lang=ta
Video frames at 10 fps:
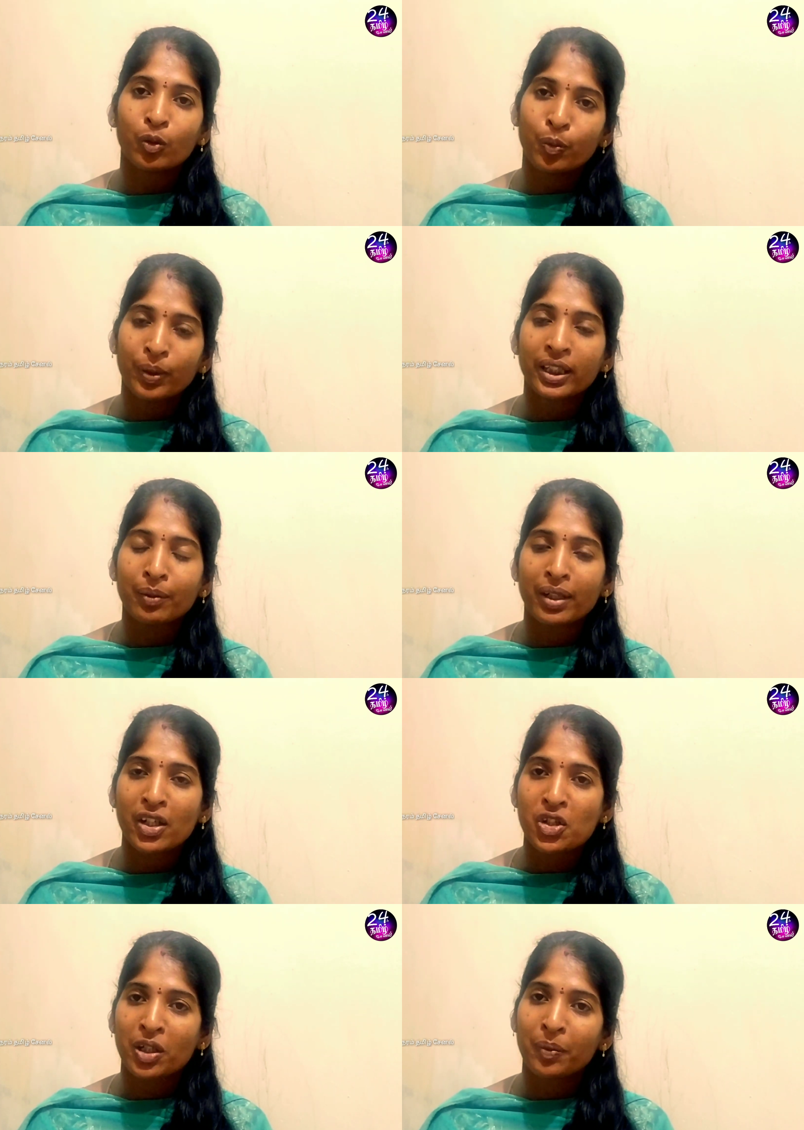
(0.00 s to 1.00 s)
உப்பு
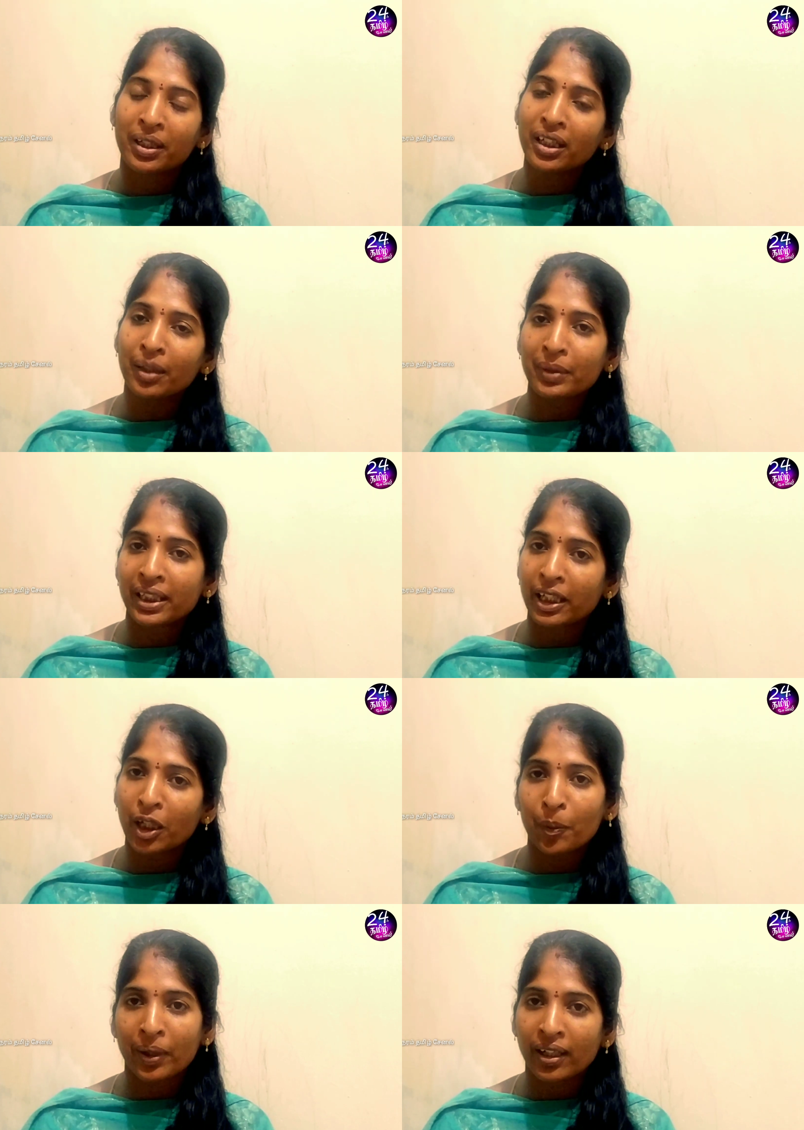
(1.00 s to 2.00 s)
அதிகமாகிடுச்சு அப்படின்னா நம்ம
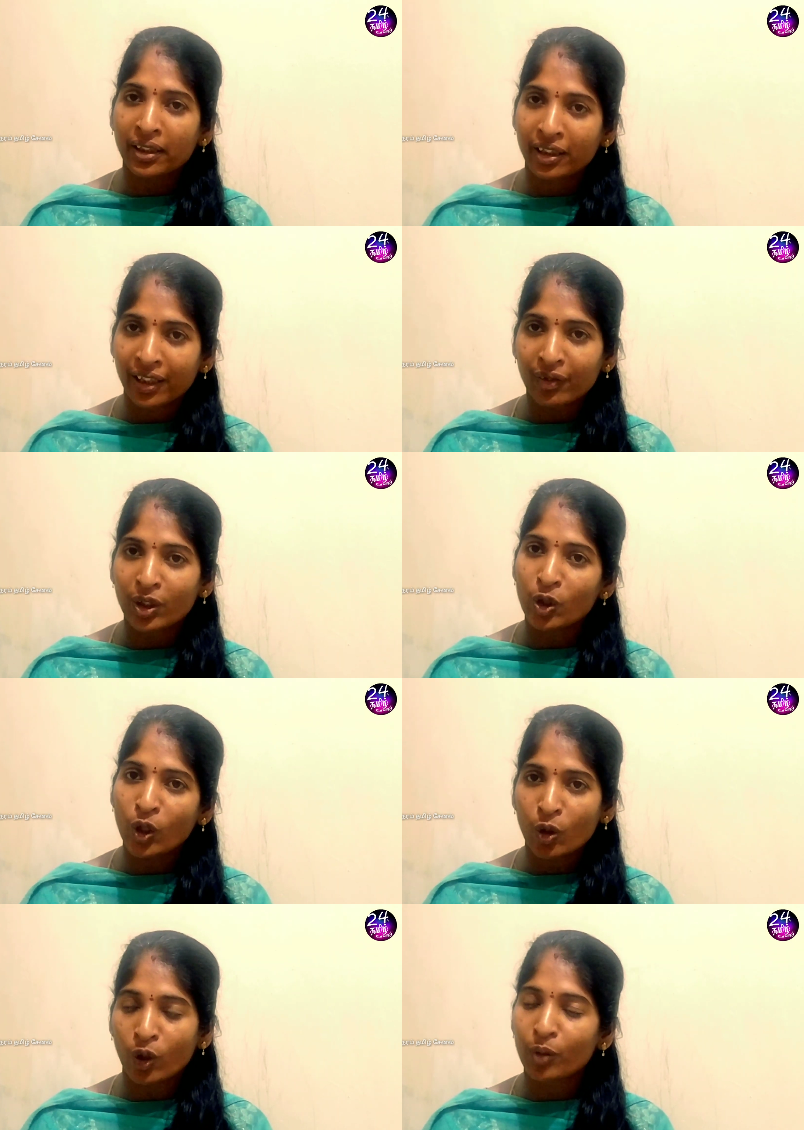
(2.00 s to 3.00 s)
தேங்காய் பாலை அந்த கிரேவிலையோ
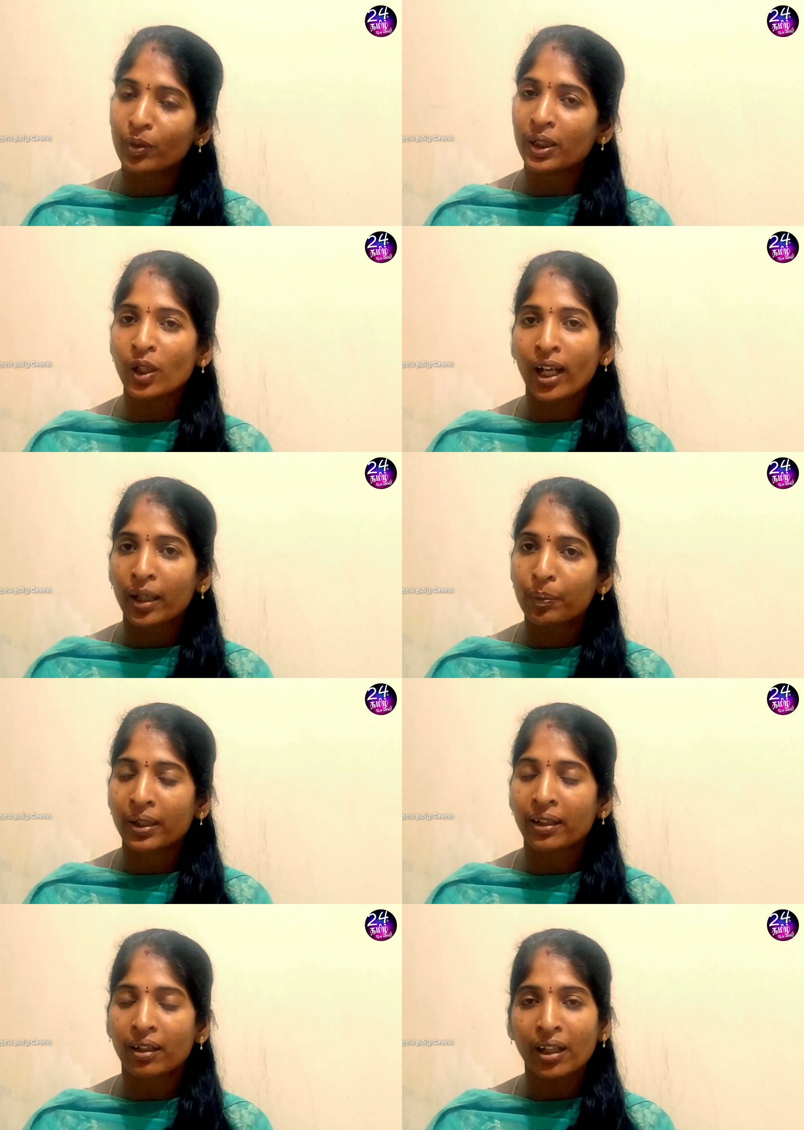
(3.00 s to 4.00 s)
இல்லை குழம்புலையோ ஆட்
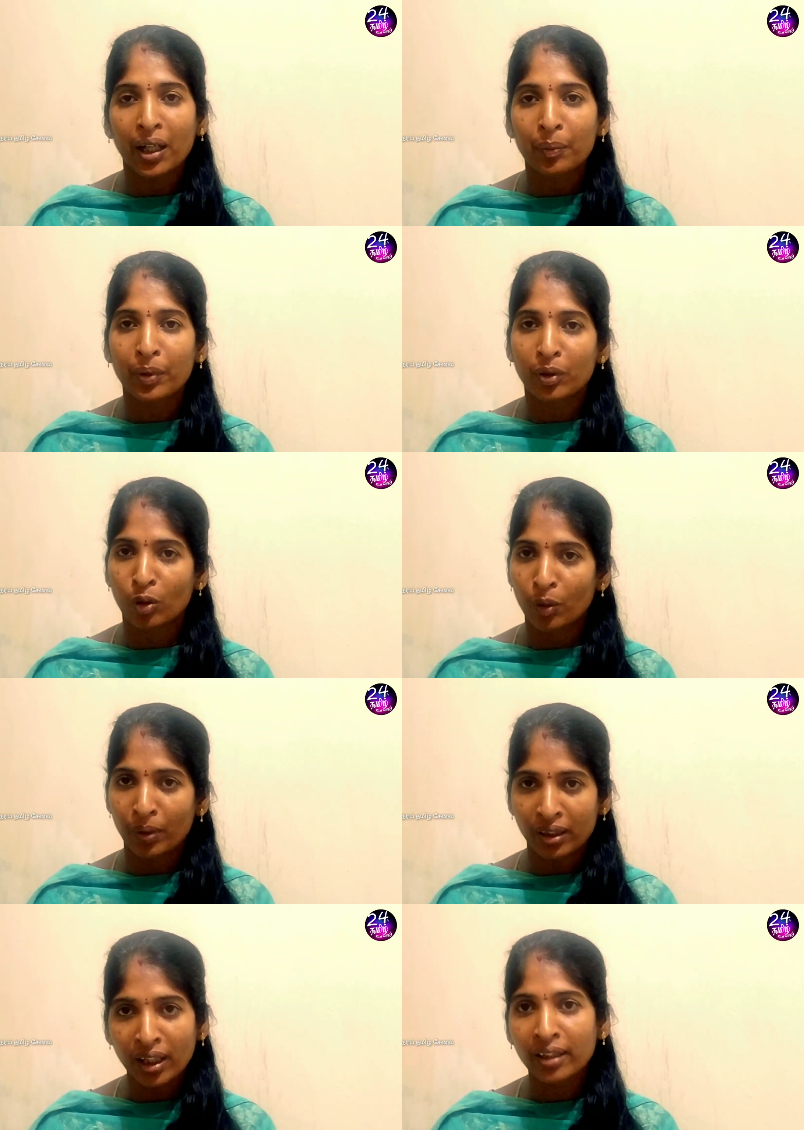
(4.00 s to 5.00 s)
பண்ணிக்கலாம் ஆட் பண்ணோம்
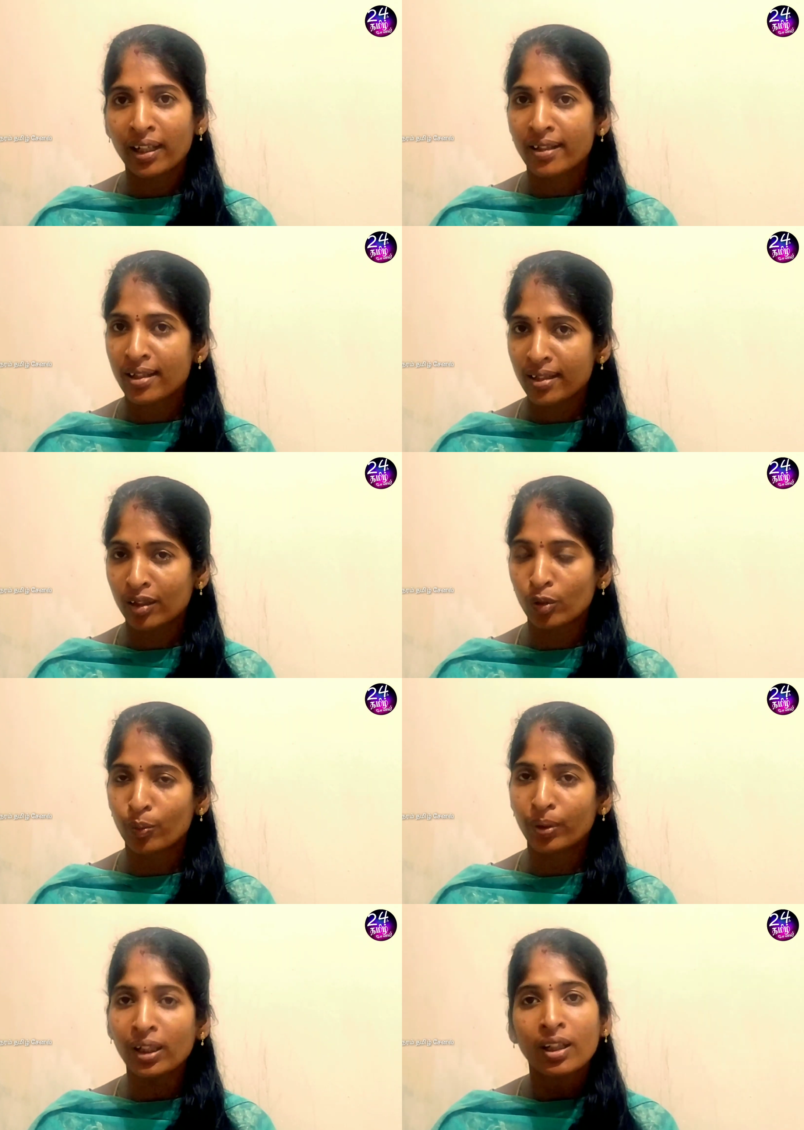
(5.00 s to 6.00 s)
அப்படின்னா அந்த எக்ஸஸான
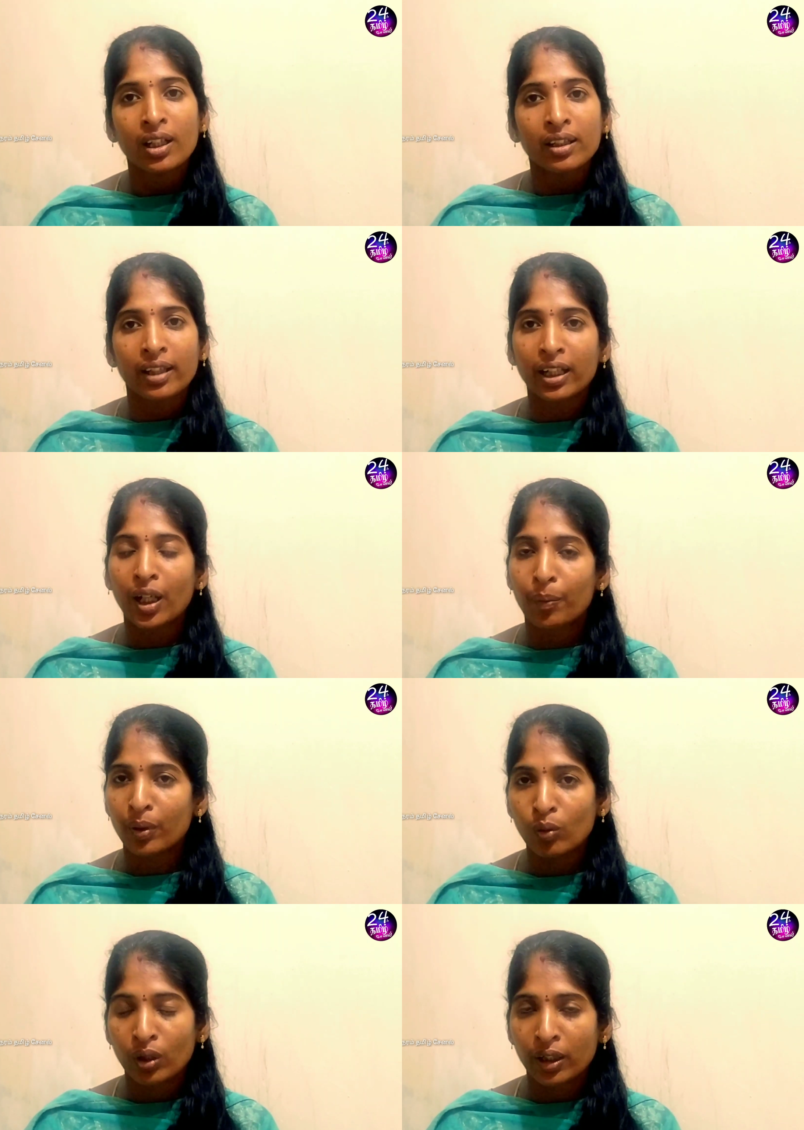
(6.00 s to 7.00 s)
உப்பை தேங்காய்
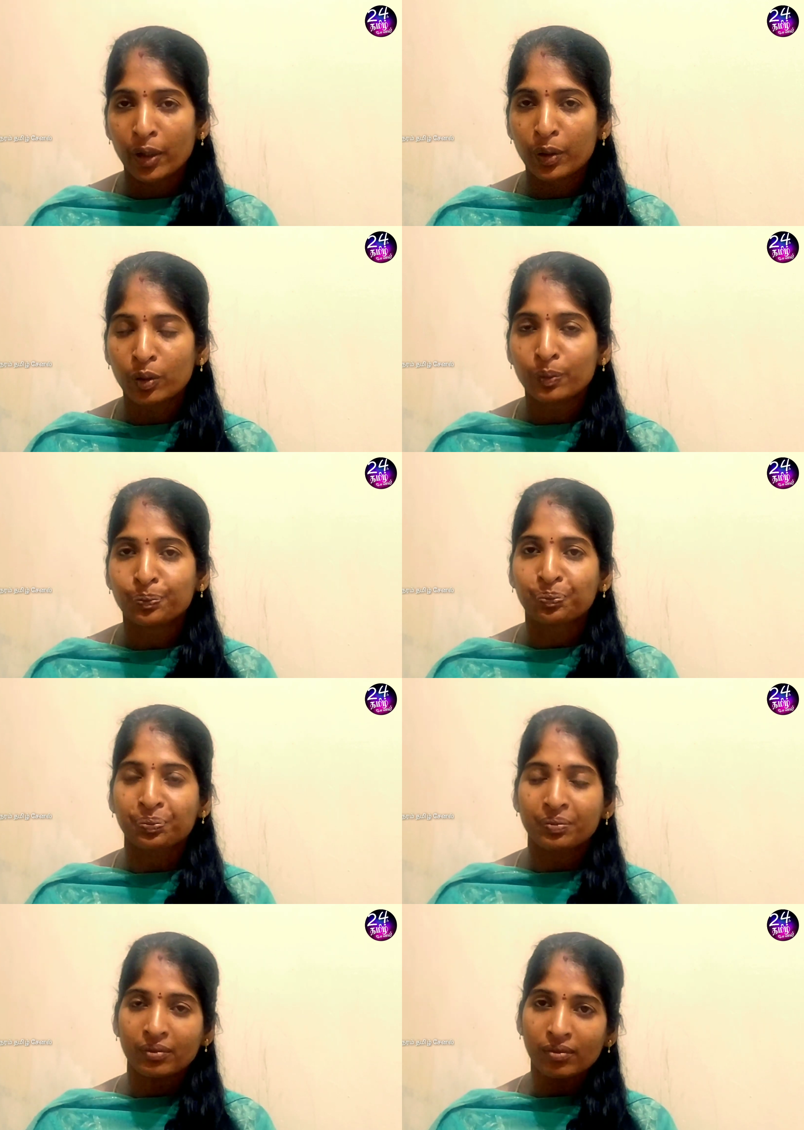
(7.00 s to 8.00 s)
பால் உள்ளே எடுத்துக்கும்
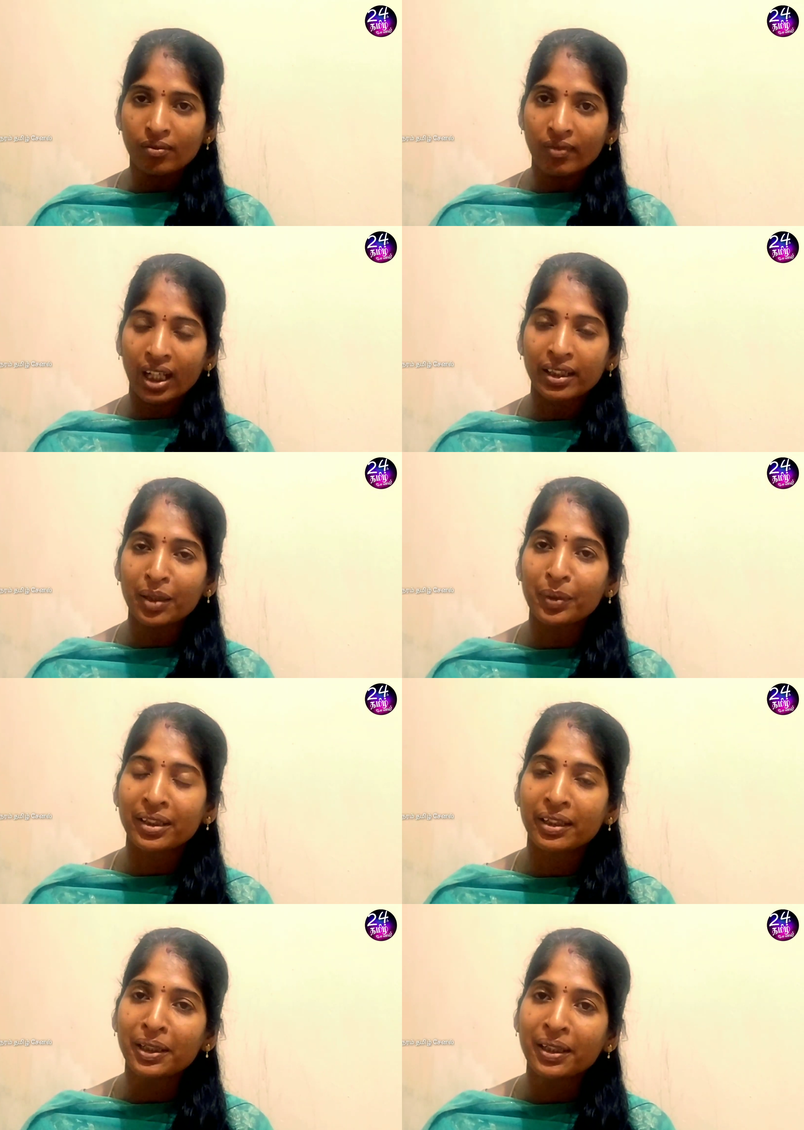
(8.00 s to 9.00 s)
அதே
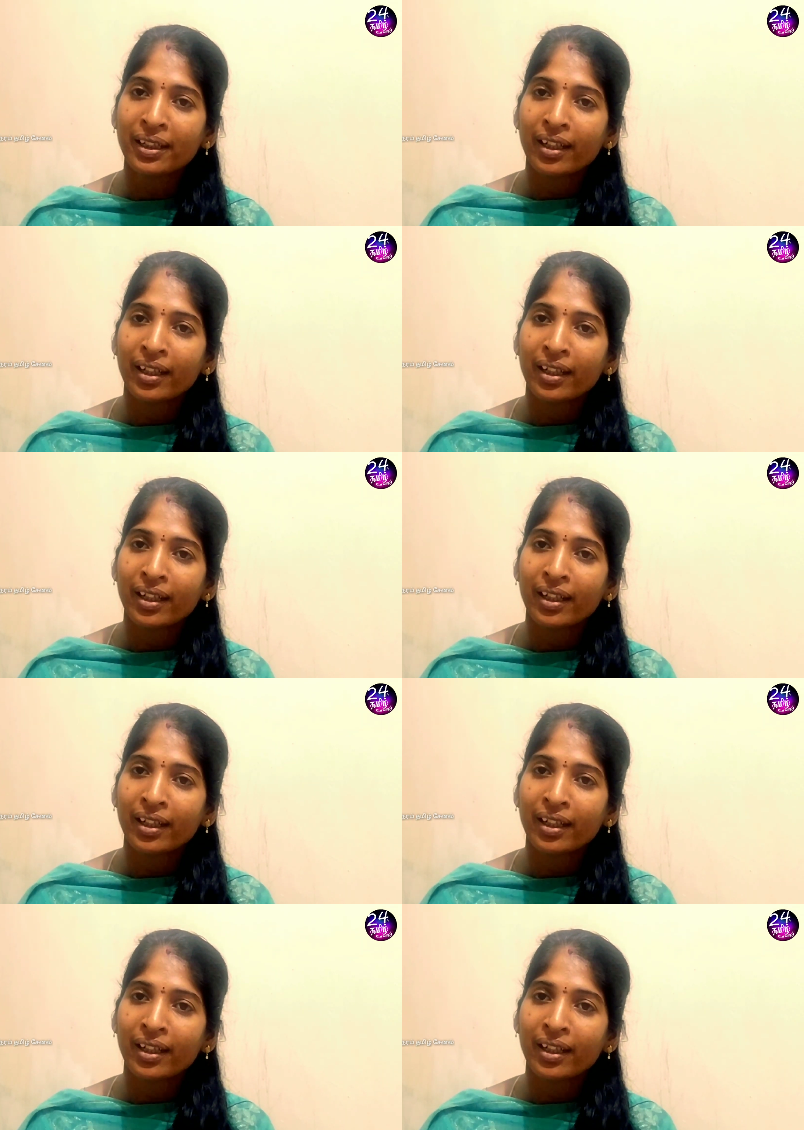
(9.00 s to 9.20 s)
மாதிரி